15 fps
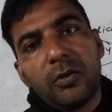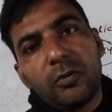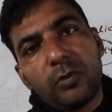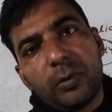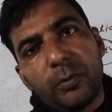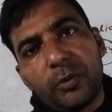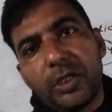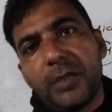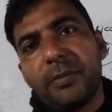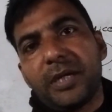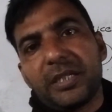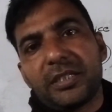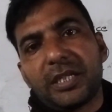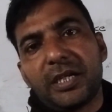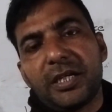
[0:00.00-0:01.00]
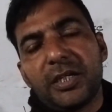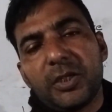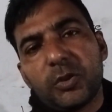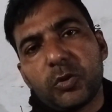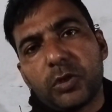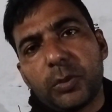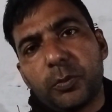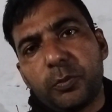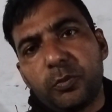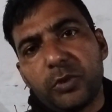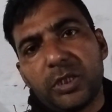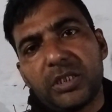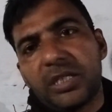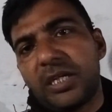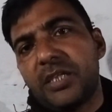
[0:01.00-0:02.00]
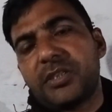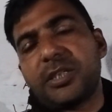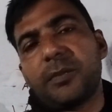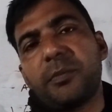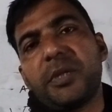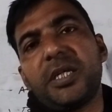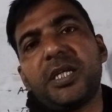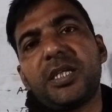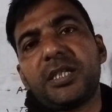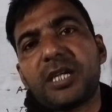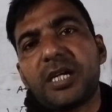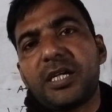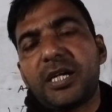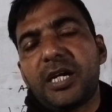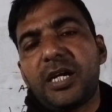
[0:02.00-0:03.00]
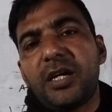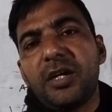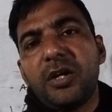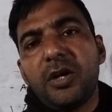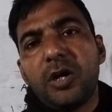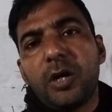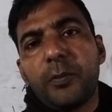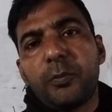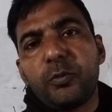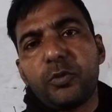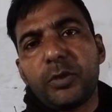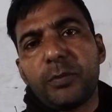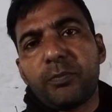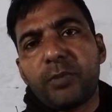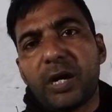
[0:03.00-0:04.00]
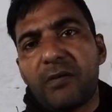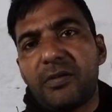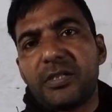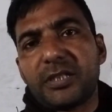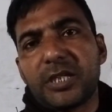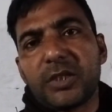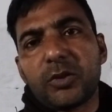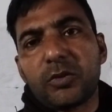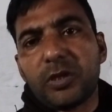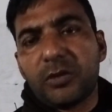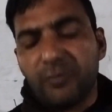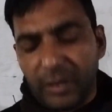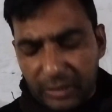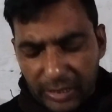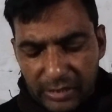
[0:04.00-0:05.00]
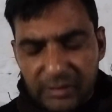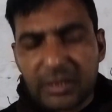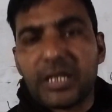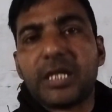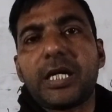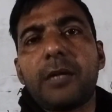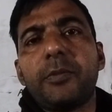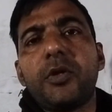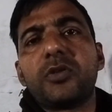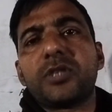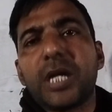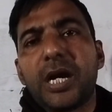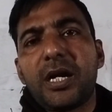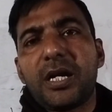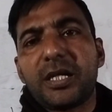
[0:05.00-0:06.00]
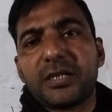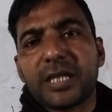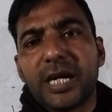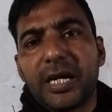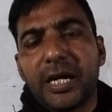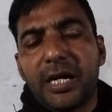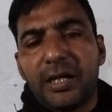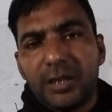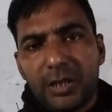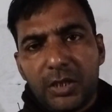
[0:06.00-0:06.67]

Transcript: वो बुरी बात है कि पूरी तरह से मेहनत करना है और पूरी पावर से क्योंकि वैकेंसी का व्यवछाड़ लग जाएगा